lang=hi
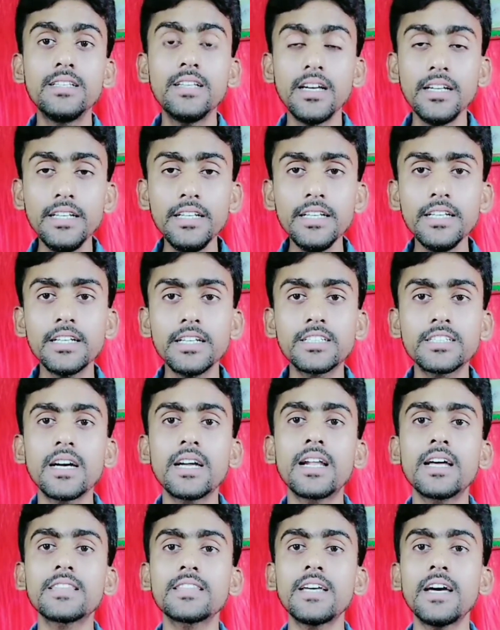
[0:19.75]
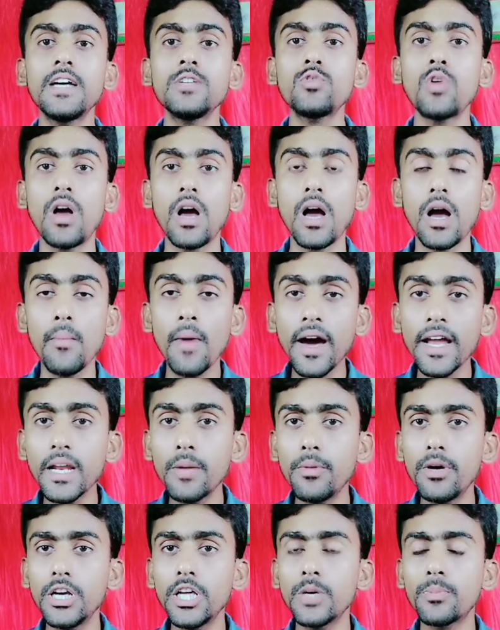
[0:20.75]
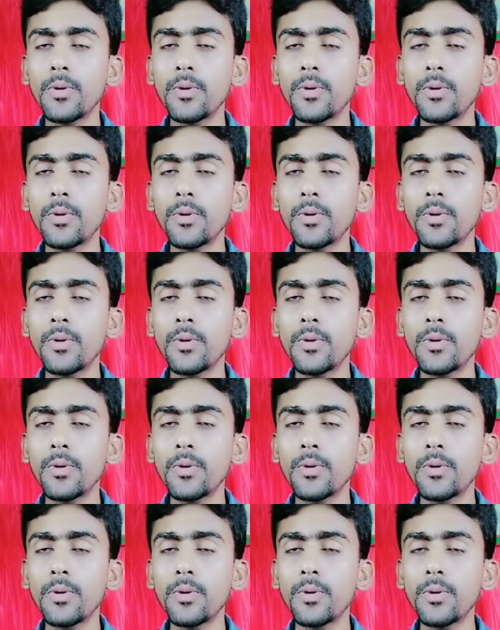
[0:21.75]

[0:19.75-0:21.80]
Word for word: यही इच्छा रहता है जो हमारे वीडियो